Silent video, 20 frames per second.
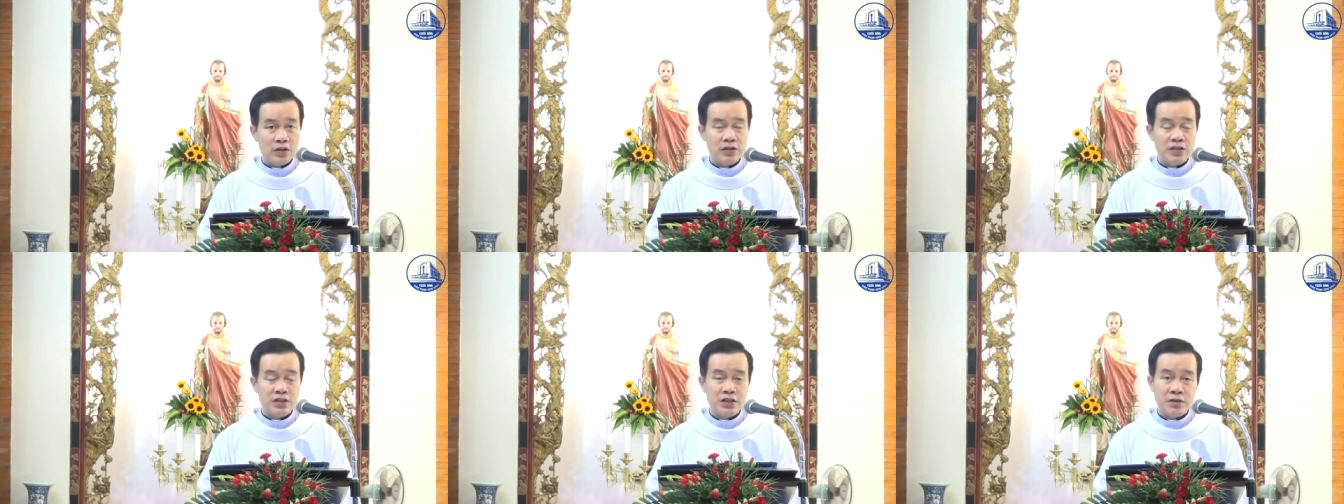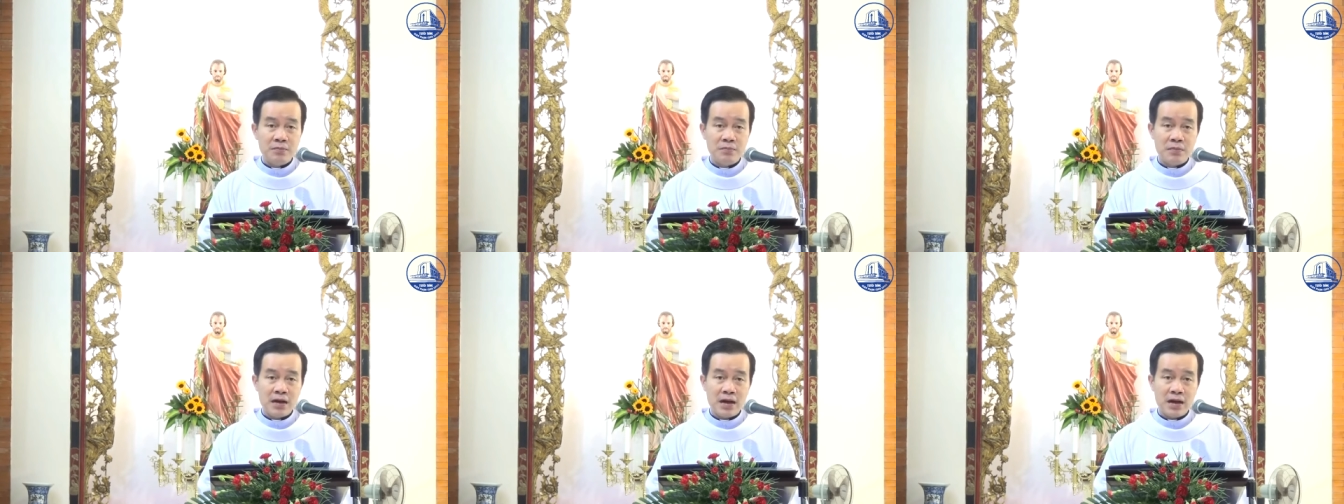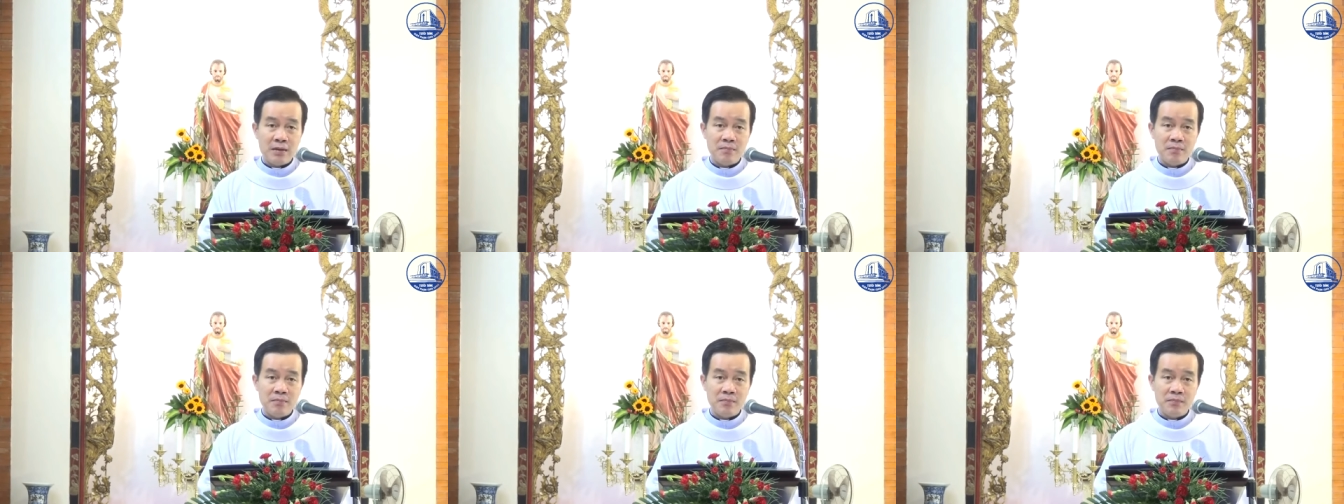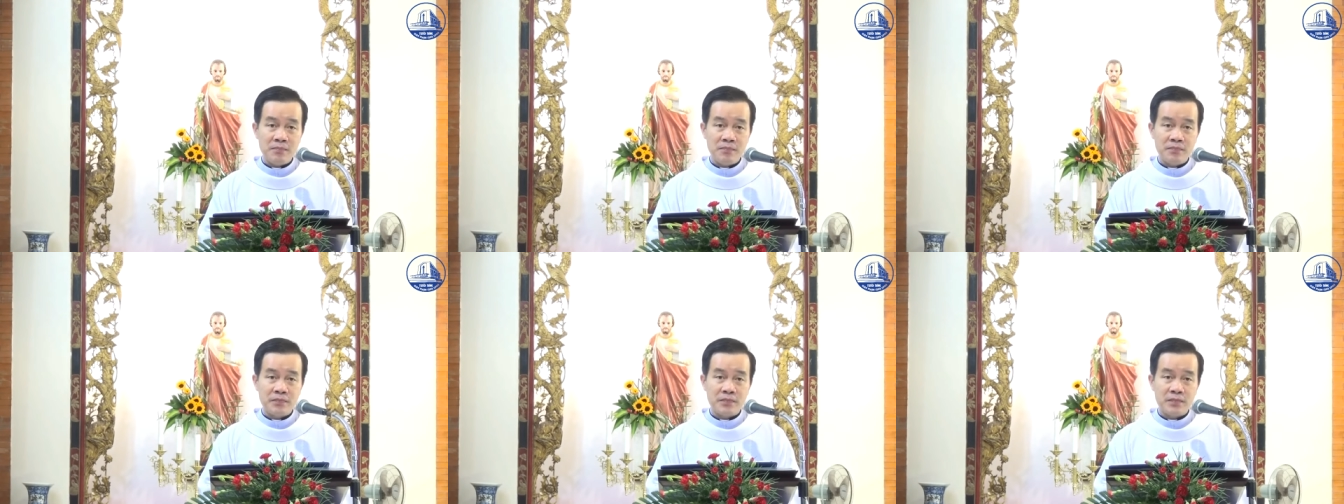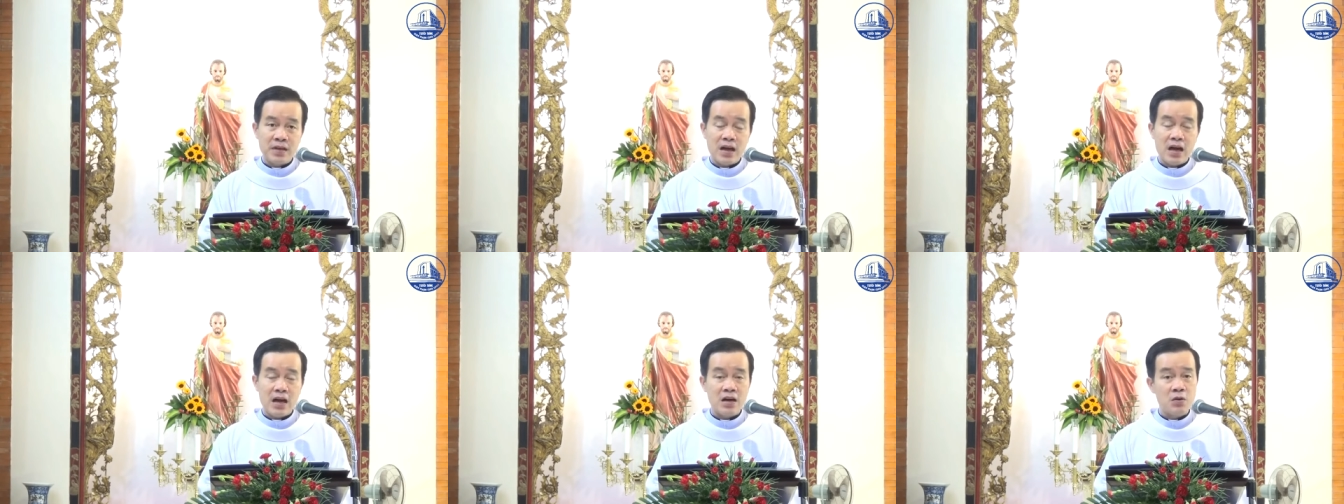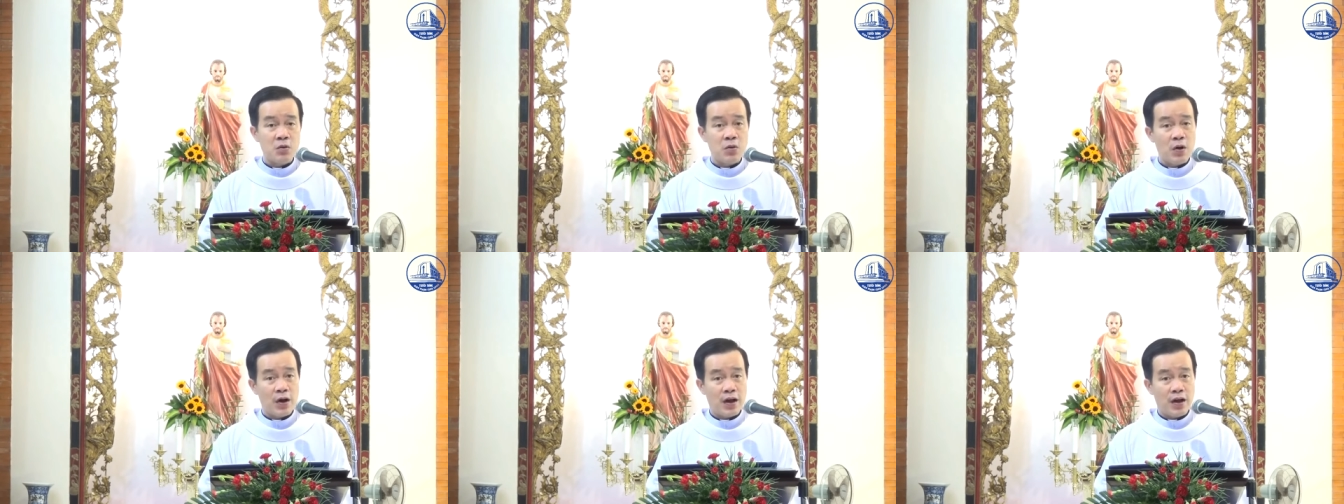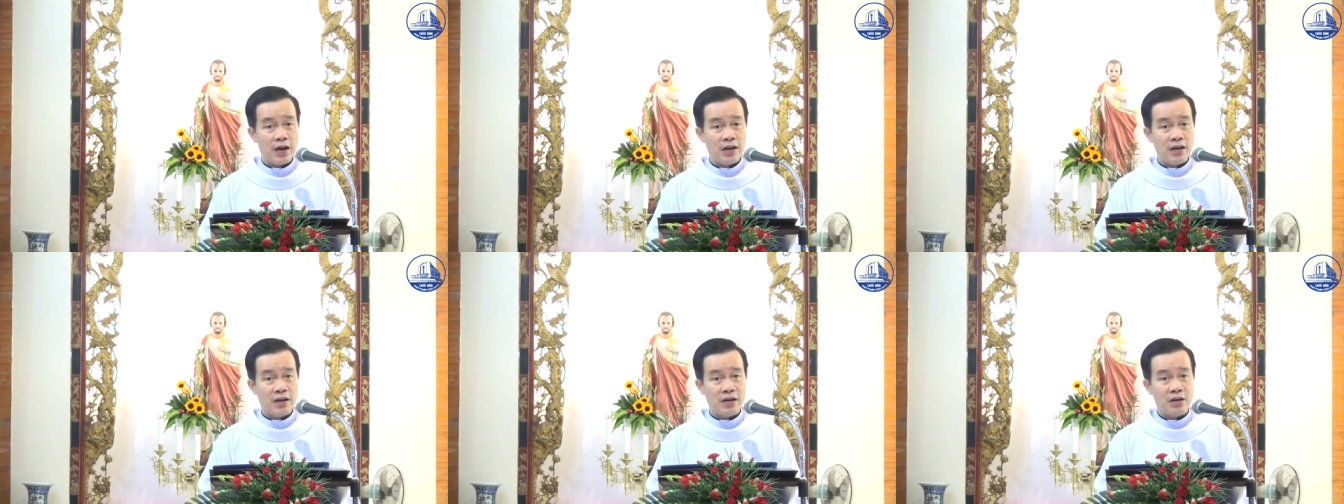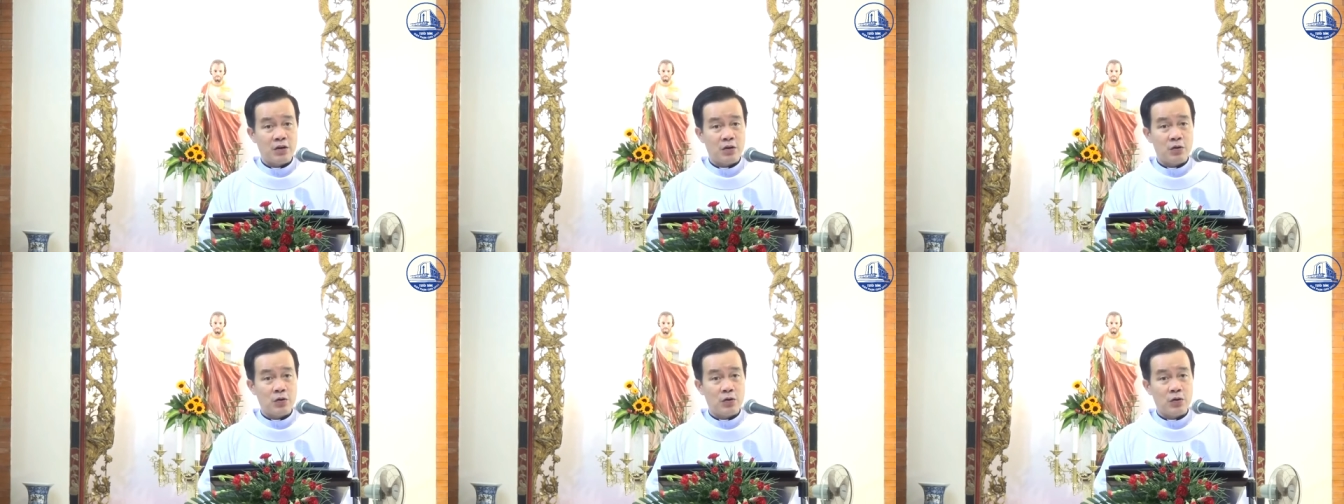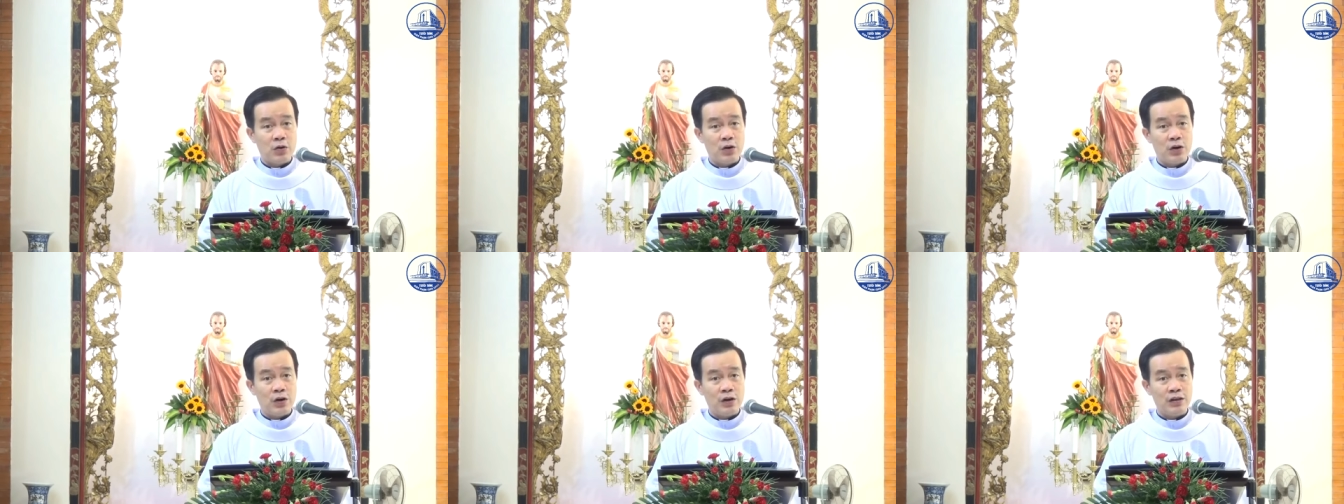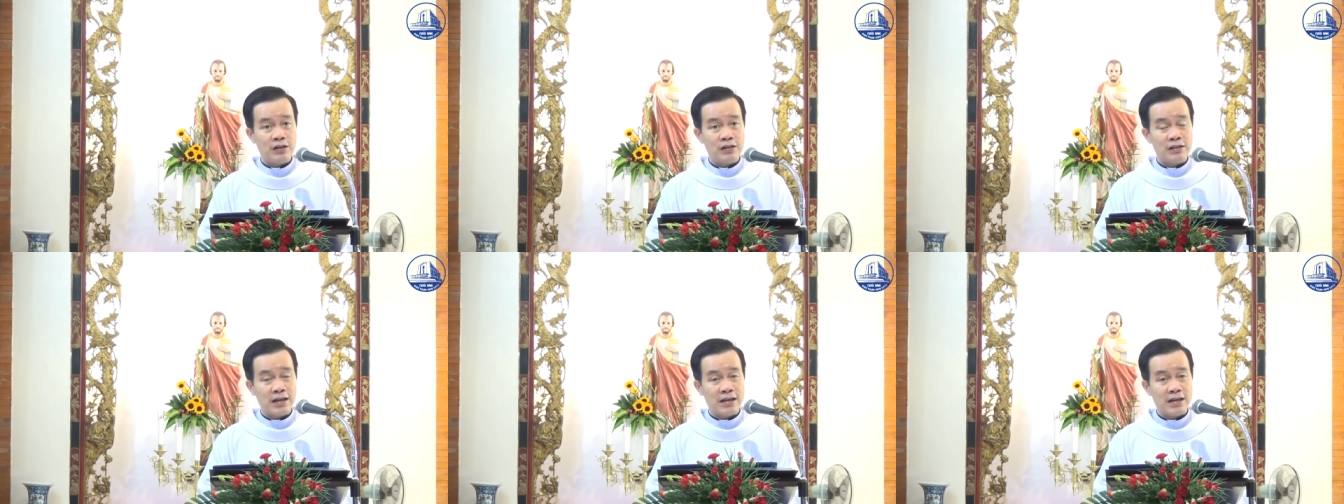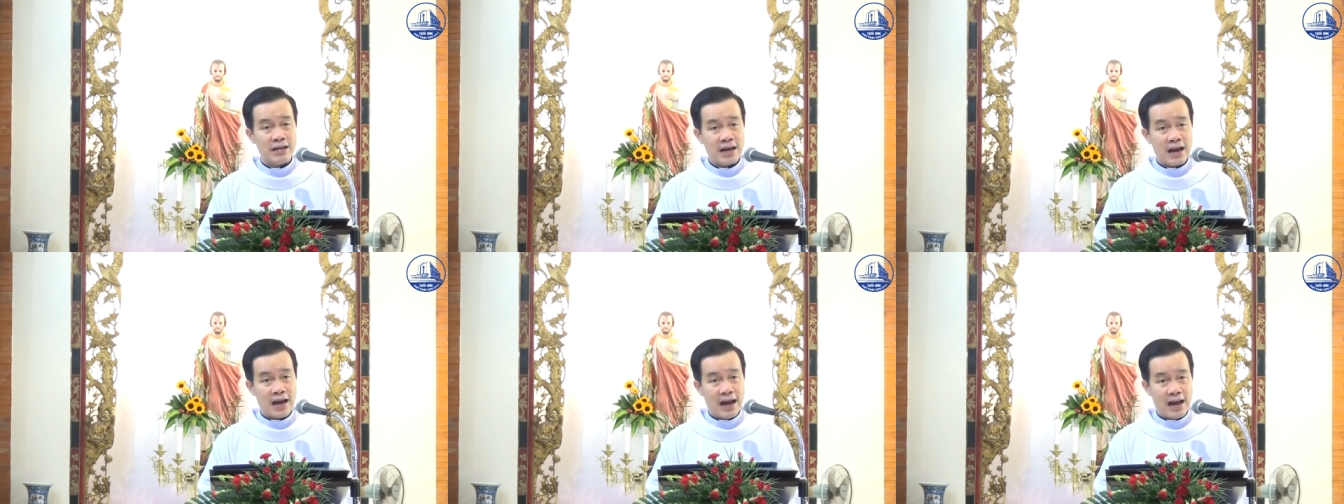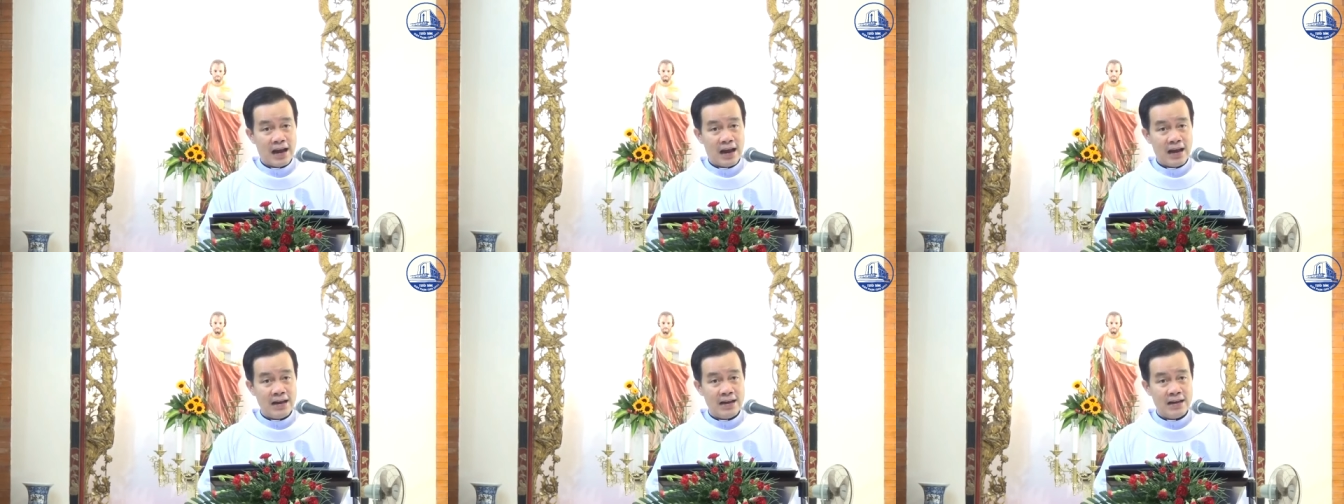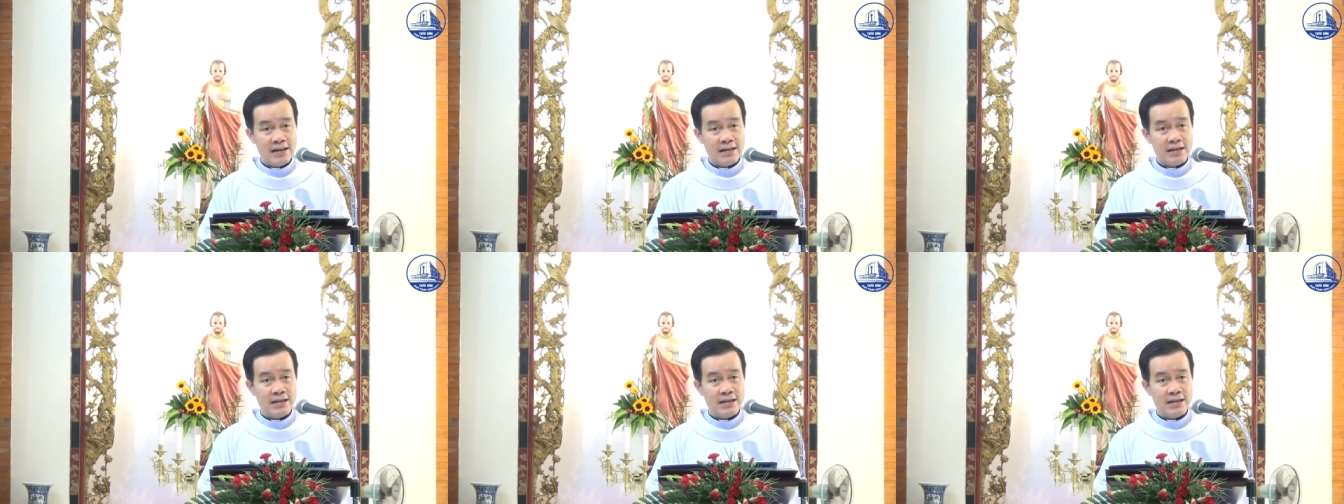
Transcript: chiêm ngắm ân huệ của thánh cả